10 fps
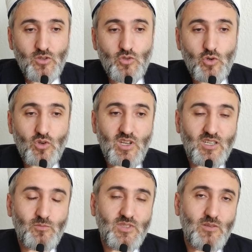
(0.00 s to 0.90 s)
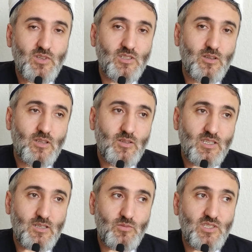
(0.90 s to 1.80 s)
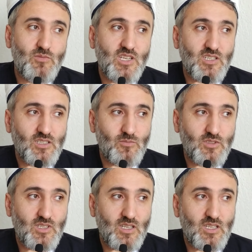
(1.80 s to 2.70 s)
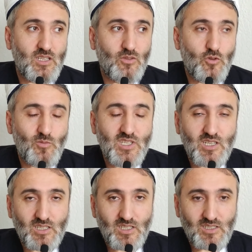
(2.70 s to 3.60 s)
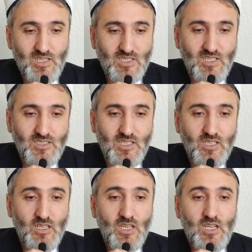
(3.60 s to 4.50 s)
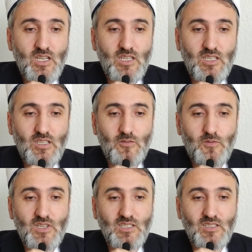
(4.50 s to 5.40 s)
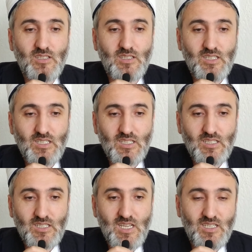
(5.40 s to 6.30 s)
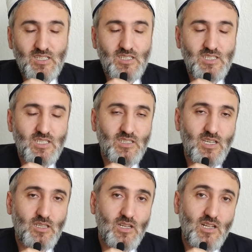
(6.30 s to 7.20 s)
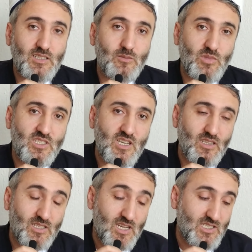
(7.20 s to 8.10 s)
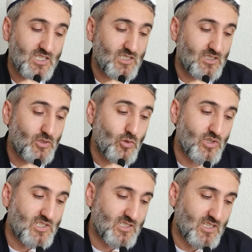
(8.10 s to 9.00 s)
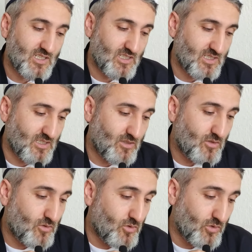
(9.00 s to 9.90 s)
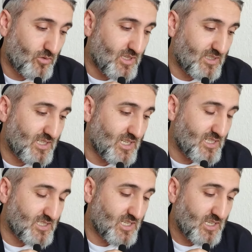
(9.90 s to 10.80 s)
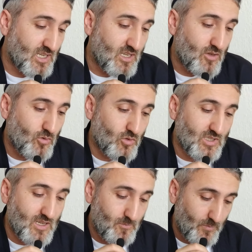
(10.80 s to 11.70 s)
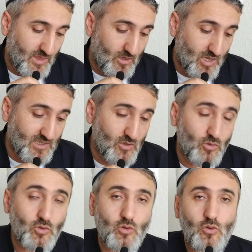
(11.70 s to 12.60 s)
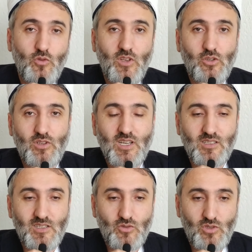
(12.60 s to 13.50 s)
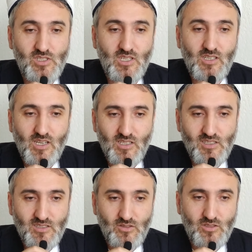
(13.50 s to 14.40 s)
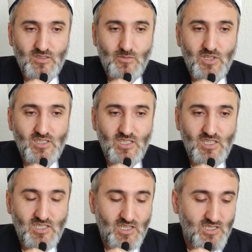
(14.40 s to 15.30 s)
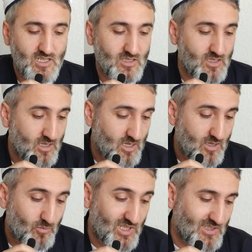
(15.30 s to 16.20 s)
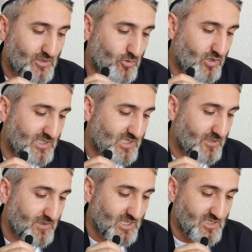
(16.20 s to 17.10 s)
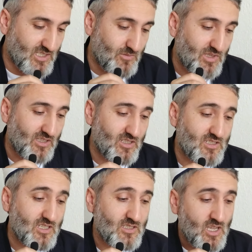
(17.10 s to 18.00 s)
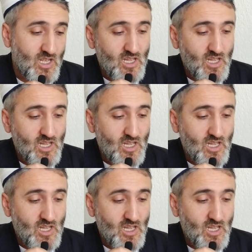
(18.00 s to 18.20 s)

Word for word: Çok yakın bir zamanda e, bizim yaşadığımız e, normal şartlarda yaşarsak e, Fırat'ın nehrinin içinden altın bir dağa çıktığını göreceğiz arkadaşlar. O günlerde gelecek. O da hatta onun gününü veriyor. Ne kadar süreceğini, ne kadar zaman içinde çıkacağını bildiriyor. O hadis-i şerife gelince şimdi anlatacağız.